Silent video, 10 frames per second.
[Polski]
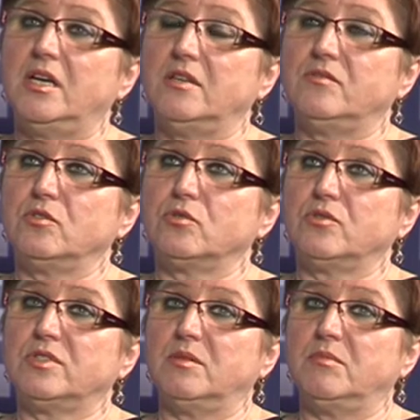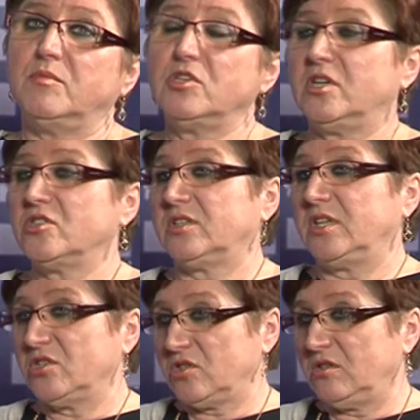Y, w związku z tym myślę, że
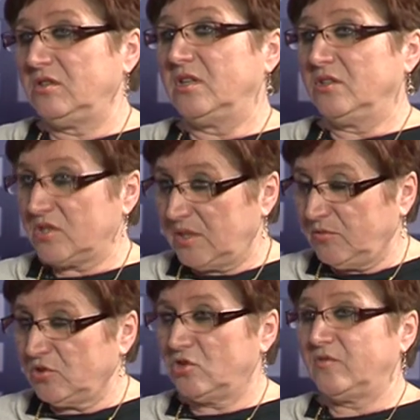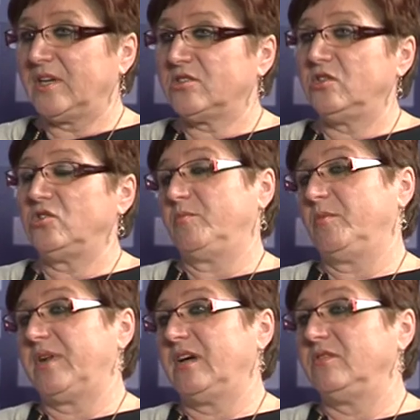też y, ta dostępność doświadczeń się
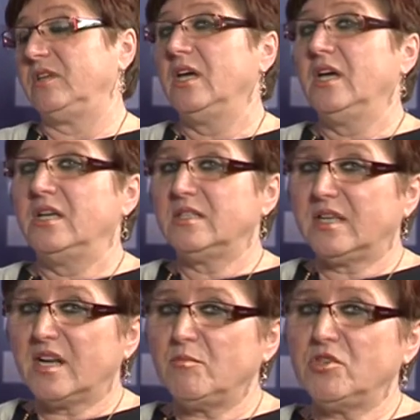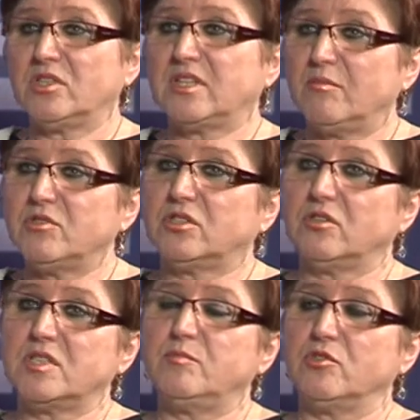poprawi. Staramy się tam, gdzie to
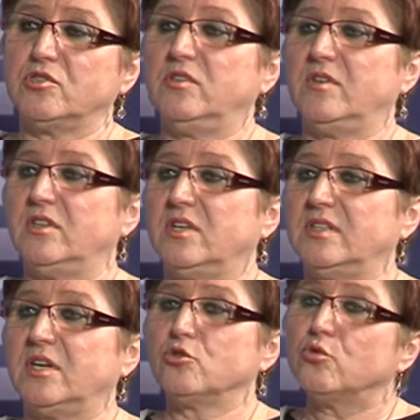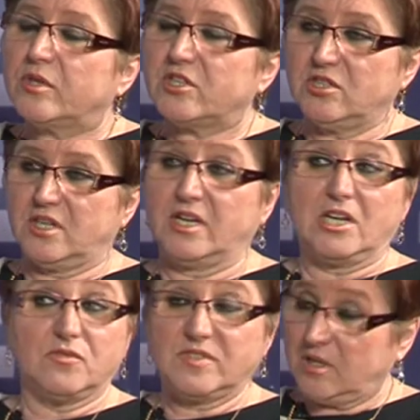jest możliwe, no jednak szukać tych
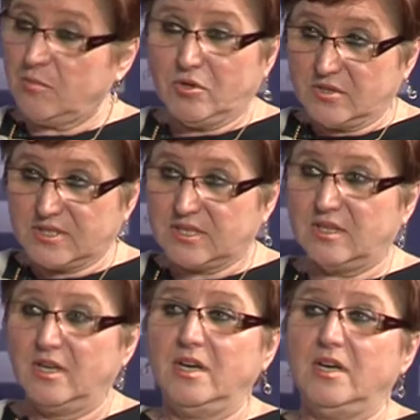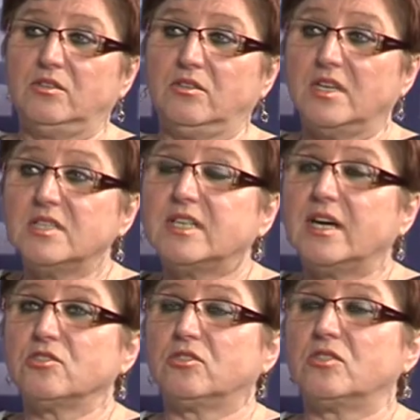lekarzy w całej Polsce. To nie jest
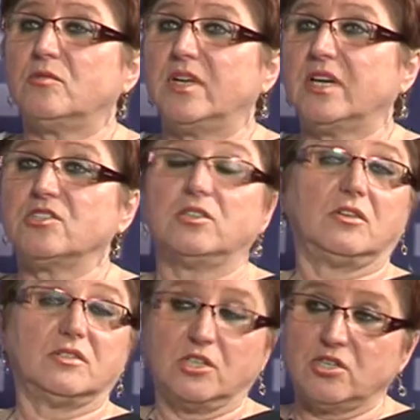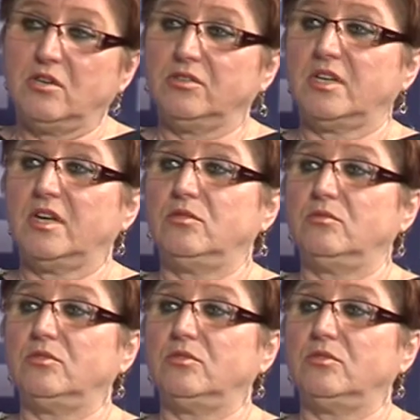tak, że to są lekarze tylko z naszego terenu,